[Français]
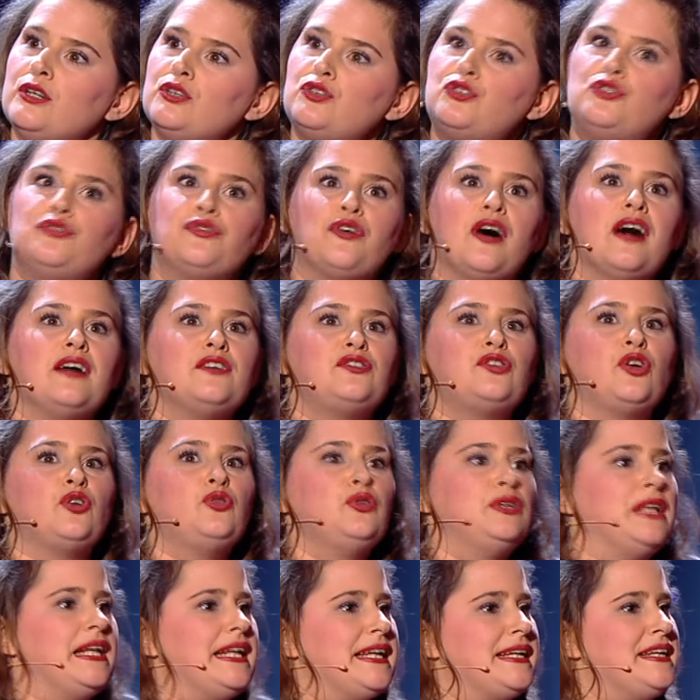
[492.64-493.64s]
Tu vois,
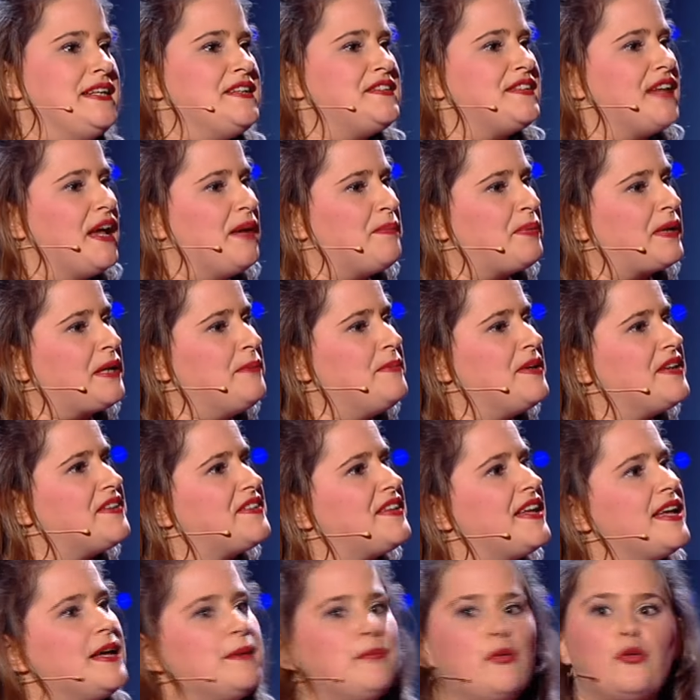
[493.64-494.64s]
surtout des leggings à imprimer
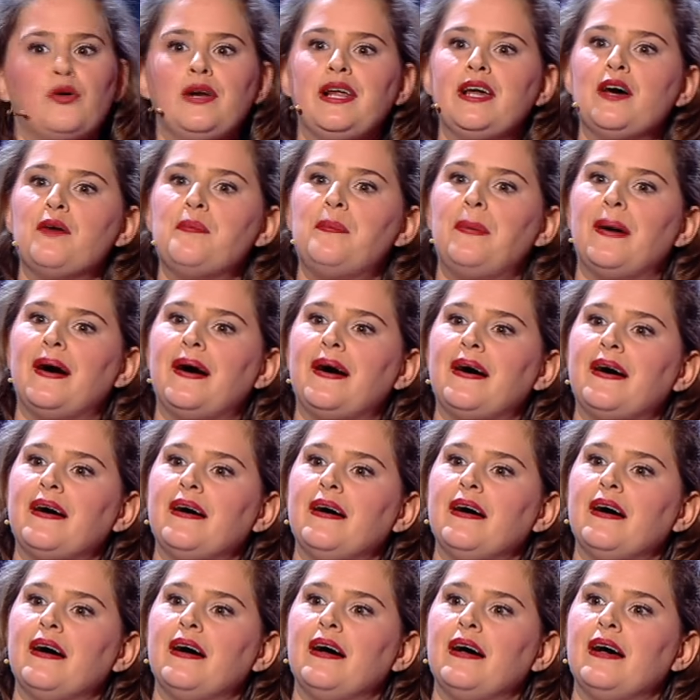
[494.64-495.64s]
zèbre ou
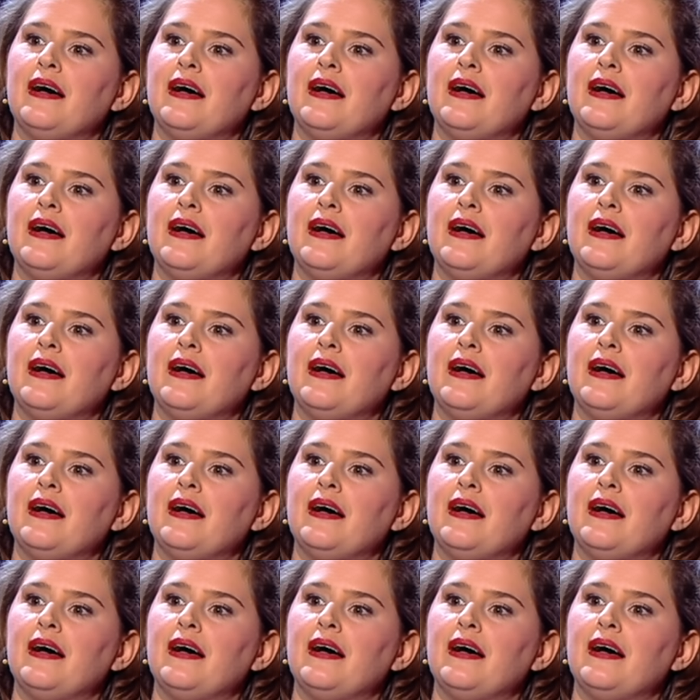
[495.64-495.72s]
léopard.